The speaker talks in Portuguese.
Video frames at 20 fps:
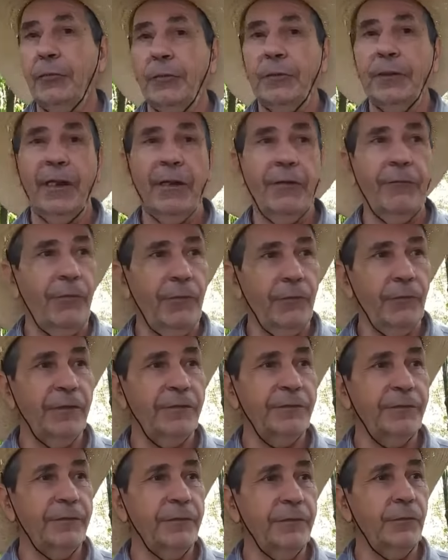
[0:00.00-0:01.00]
quando ela falou
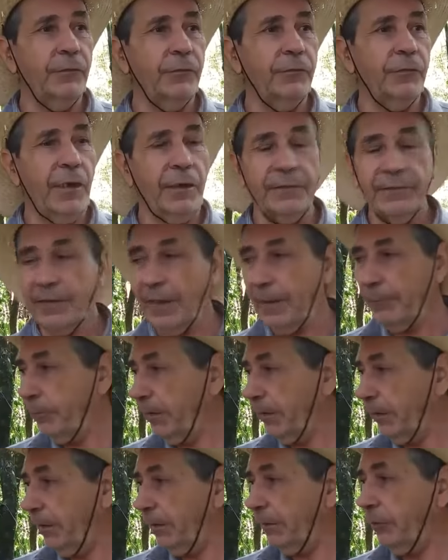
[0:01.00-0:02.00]
assim, eu já
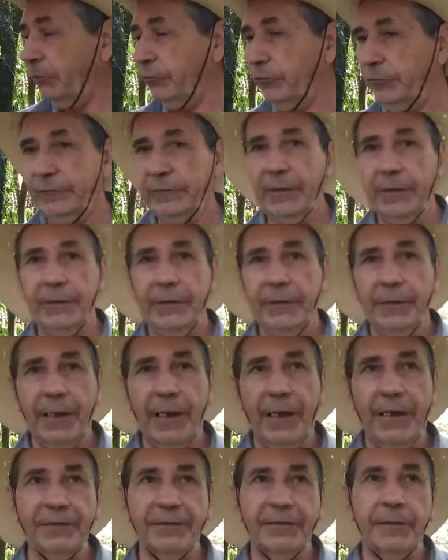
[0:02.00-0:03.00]
sabia que eu tinha aqui em
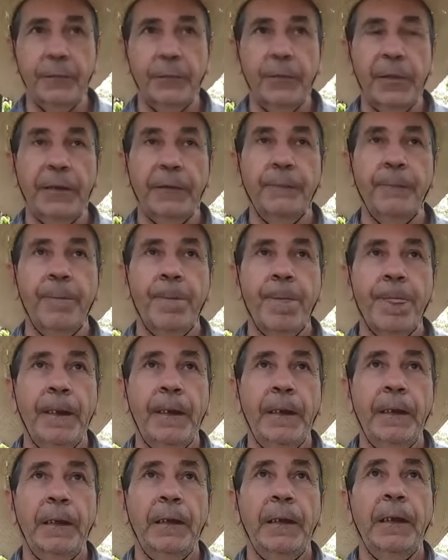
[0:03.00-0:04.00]
casa também.
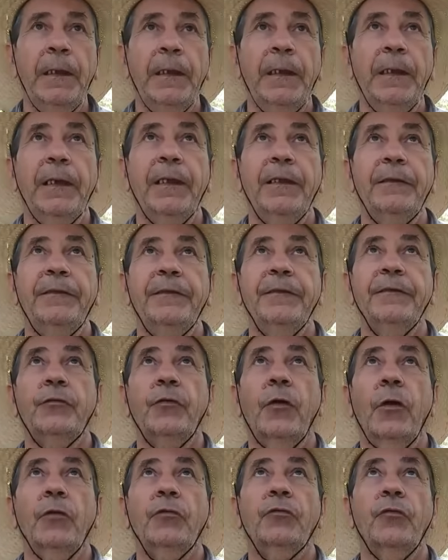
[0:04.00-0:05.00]
Ela
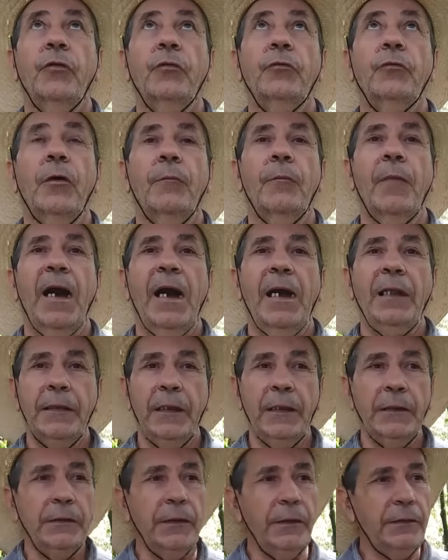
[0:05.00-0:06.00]
disse, ó, oh, o senhor tomar,
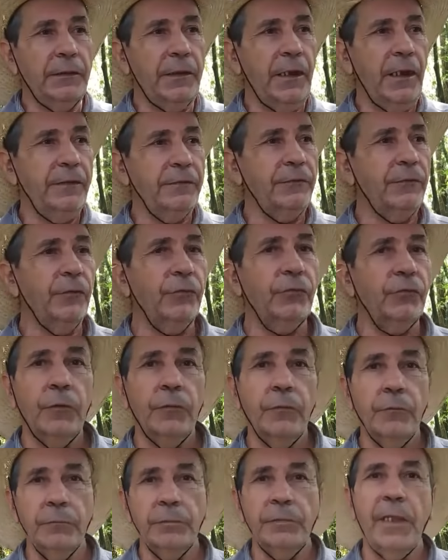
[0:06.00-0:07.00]
dentro de três dias o senhor
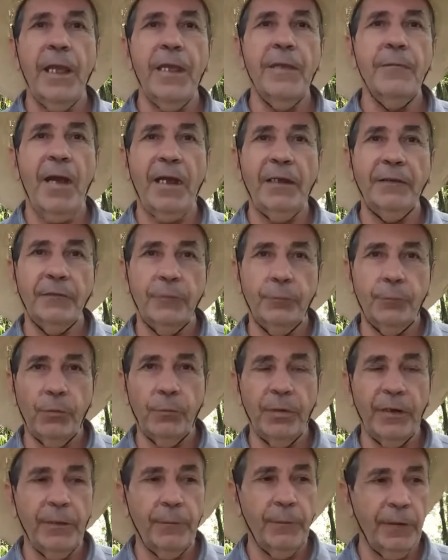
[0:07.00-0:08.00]
não tem mais
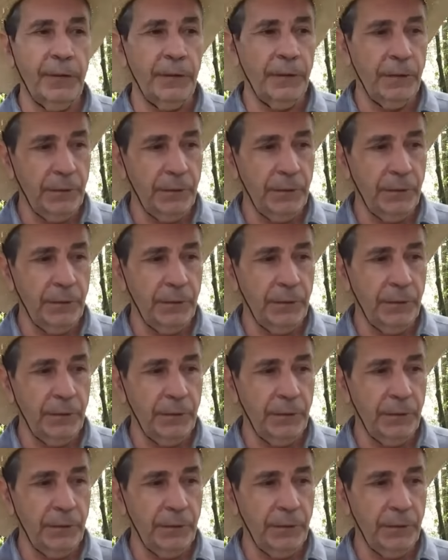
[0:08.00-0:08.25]
problema.